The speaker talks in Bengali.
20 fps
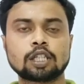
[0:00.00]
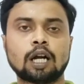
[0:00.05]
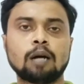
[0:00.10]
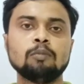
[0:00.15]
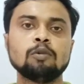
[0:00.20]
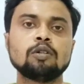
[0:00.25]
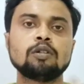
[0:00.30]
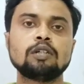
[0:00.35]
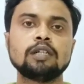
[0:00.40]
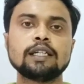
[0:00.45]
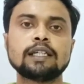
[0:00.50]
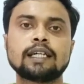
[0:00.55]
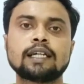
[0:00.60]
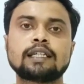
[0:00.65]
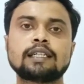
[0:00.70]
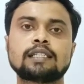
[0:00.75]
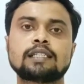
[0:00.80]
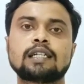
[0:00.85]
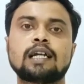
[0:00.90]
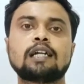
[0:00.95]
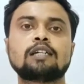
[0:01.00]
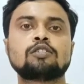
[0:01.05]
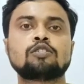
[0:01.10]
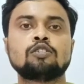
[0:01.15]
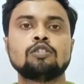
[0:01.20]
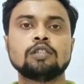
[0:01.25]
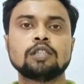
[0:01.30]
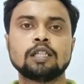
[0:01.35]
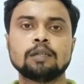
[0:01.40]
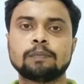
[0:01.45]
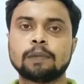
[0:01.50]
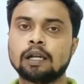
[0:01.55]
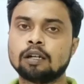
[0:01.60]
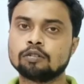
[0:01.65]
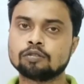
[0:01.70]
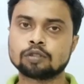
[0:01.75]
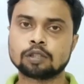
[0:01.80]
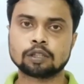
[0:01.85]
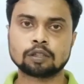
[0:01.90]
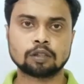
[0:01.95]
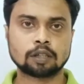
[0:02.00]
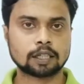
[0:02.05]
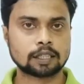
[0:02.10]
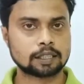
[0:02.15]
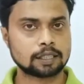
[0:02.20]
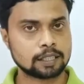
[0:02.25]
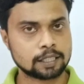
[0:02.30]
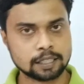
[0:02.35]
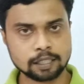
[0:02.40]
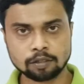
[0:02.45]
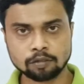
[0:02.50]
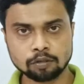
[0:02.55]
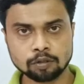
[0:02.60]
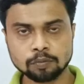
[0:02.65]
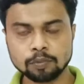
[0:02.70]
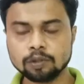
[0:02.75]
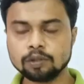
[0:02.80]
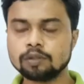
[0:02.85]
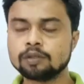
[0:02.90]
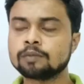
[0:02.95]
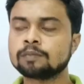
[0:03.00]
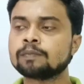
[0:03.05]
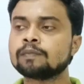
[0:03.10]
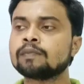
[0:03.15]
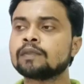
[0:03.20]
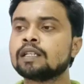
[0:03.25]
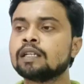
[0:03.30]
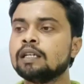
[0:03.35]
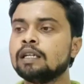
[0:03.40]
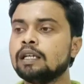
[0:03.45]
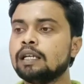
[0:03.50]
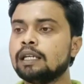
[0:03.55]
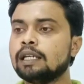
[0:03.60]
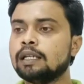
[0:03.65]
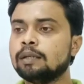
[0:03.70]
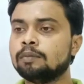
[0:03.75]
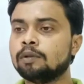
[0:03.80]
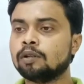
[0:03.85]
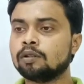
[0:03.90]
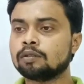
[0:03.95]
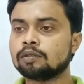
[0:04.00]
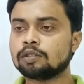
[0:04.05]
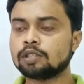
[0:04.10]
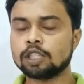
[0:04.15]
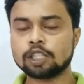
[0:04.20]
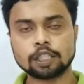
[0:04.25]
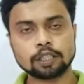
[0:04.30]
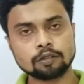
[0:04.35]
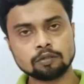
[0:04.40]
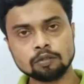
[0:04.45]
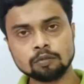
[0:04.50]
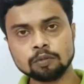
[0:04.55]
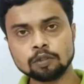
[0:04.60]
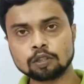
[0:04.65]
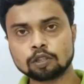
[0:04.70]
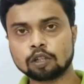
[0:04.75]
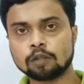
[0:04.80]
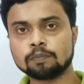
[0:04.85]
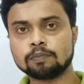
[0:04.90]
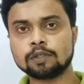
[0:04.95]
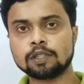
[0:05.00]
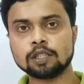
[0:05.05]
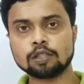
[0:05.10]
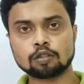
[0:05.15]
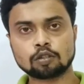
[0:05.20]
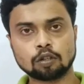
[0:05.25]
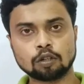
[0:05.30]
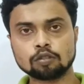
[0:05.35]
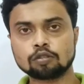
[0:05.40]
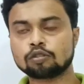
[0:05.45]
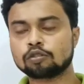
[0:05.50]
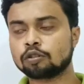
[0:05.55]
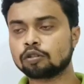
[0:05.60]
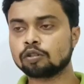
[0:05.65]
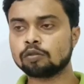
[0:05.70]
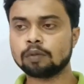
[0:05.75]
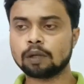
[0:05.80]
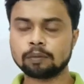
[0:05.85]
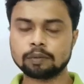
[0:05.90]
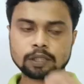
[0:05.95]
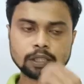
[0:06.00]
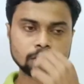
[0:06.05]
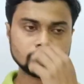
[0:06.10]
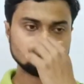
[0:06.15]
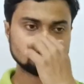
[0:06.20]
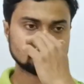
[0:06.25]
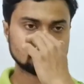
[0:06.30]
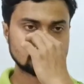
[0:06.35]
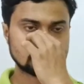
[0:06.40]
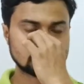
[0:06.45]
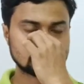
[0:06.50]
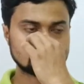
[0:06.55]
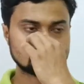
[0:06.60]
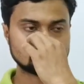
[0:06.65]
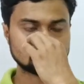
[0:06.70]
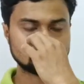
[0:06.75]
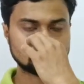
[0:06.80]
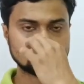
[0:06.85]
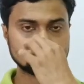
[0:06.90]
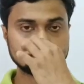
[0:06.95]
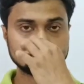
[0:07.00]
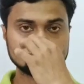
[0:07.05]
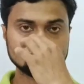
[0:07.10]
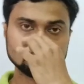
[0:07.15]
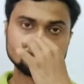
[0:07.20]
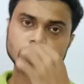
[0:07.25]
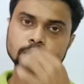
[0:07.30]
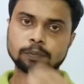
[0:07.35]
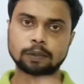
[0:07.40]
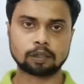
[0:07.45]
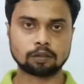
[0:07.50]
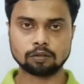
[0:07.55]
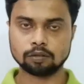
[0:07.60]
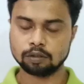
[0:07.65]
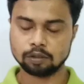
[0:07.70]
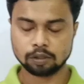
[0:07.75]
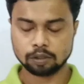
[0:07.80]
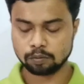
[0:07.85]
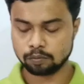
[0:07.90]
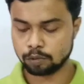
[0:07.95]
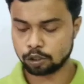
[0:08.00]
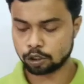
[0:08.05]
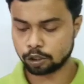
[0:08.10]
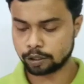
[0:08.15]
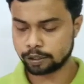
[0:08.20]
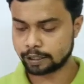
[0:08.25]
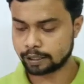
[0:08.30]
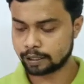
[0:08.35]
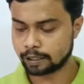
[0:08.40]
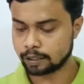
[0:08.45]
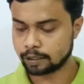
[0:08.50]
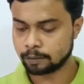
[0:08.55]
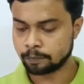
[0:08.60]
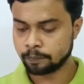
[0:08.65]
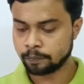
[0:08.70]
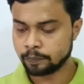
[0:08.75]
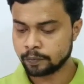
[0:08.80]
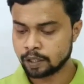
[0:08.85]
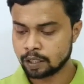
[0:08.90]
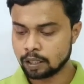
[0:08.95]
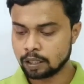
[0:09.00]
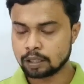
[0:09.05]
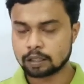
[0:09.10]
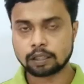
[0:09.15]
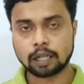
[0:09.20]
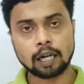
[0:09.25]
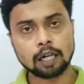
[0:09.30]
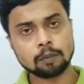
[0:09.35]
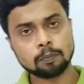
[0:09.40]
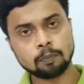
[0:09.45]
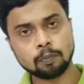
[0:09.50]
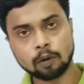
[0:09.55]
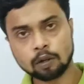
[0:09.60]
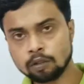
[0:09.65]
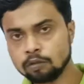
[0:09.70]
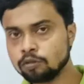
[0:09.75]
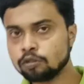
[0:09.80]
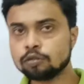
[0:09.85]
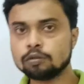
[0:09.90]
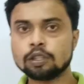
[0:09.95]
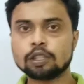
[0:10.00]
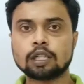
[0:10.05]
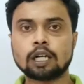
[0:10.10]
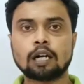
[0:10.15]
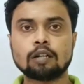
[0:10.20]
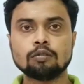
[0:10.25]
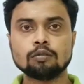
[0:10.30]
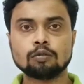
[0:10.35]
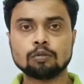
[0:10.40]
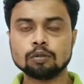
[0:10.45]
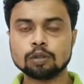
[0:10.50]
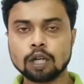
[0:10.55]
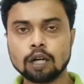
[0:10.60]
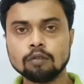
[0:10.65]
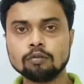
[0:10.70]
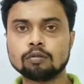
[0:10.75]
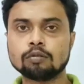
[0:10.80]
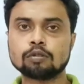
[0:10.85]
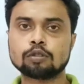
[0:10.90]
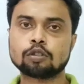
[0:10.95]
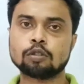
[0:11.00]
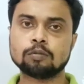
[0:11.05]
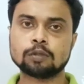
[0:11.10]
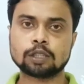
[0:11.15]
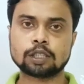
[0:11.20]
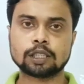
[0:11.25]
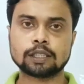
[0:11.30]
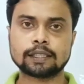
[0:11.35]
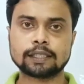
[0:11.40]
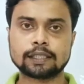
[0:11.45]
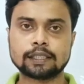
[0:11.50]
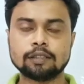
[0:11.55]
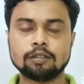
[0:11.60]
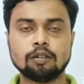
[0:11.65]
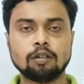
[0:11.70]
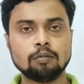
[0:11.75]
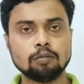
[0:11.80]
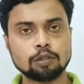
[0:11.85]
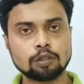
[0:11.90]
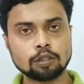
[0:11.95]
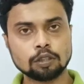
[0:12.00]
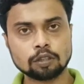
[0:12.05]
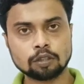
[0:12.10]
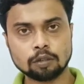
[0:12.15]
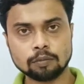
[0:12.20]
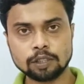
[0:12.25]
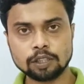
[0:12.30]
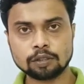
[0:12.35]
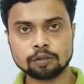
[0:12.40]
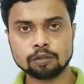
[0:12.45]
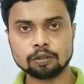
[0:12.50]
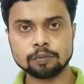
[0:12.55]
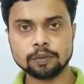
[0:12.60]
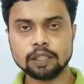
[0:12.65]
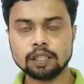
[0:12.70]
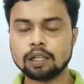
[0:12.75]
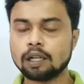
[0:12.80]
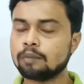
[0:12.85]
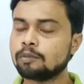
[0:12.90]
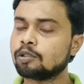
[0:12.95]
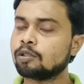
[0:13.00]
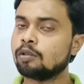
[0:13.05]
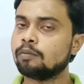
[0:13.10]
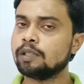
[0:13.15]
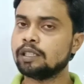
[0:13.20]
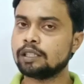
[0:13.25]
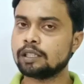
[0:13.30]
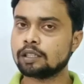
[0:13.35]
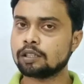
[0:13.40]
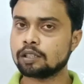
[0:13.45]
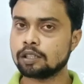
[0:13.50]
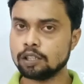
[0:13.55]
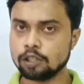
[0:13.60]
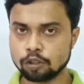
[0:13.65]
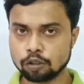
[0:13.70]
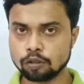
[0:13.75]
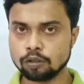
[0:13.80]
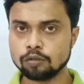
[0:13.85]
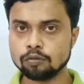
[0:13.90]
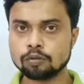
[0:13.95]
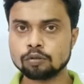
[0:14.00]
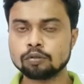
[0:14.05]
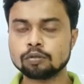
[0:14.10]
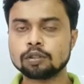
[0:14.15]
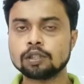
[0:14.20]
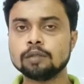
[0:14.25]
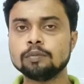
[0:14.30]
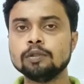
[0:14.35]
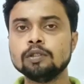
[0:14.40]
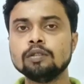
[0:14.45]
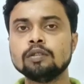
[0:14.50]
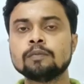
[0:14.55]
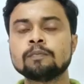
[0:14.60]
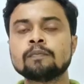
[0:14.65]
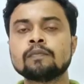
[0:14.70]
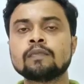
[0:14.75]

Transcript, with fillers: সামগ্রিক একটা সারসংক্ষেপ আলোচনা করার চেষ্টা করব এবং চেষ্টা করব সবচেয়ে সহজ সরলভাবে যেন তোমাদের তোমরা যেন বুঝতে পারো বিষয়টিকে তারপরেও যদি কারো কোথাও কোনো সমস্যা থাকে অবশ্যই কমেন্ট করবে আমি কমেন্টের নিশ্চয়ই উত্তর দেবো